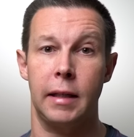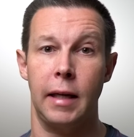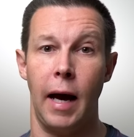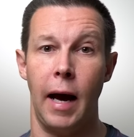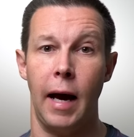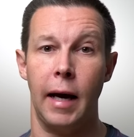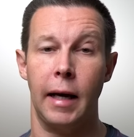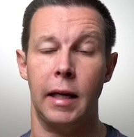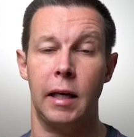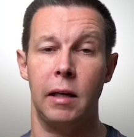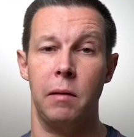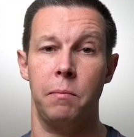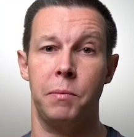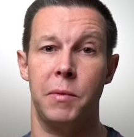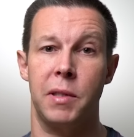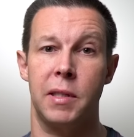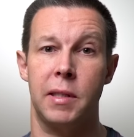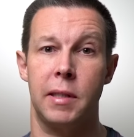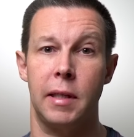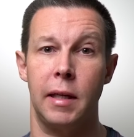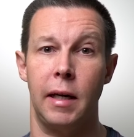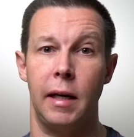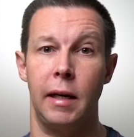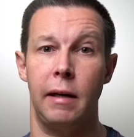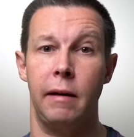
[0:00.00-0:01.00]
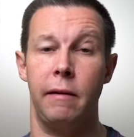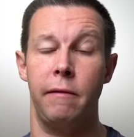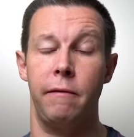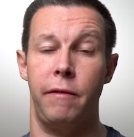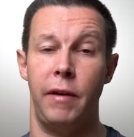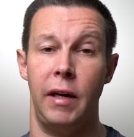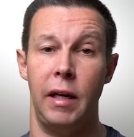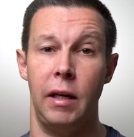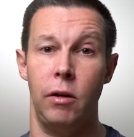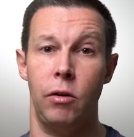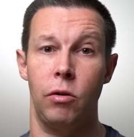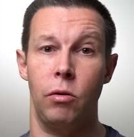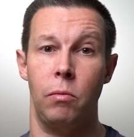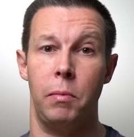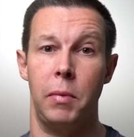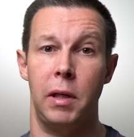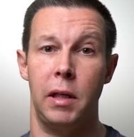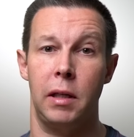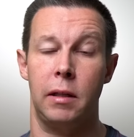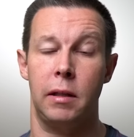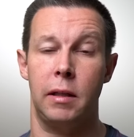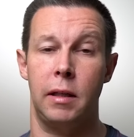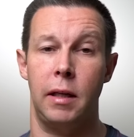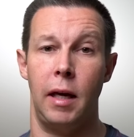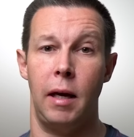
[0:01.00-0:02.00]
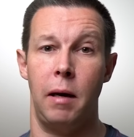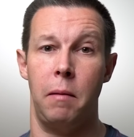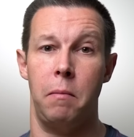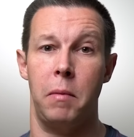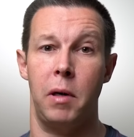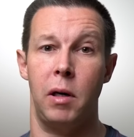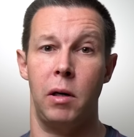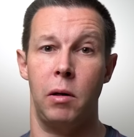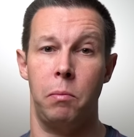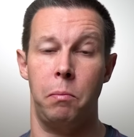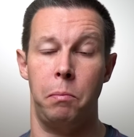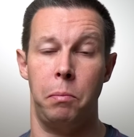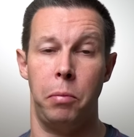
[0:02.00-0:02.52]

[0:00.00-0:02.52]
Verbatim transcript: da gibt es ja, wenn du mit dem